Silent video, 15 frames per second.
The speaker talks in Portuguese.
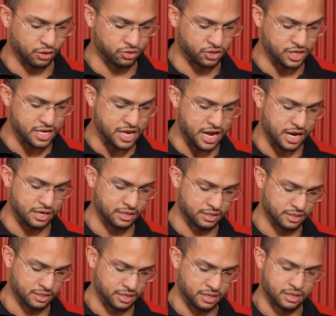auxiliar
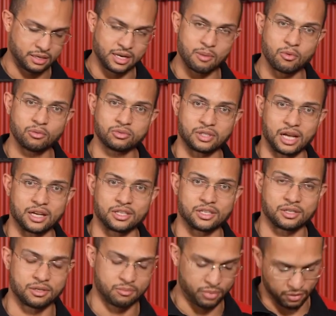na
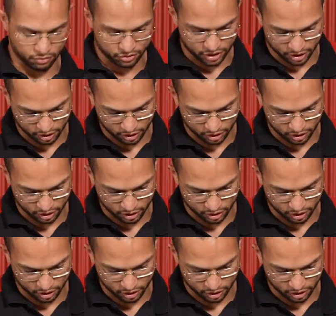montagem, para você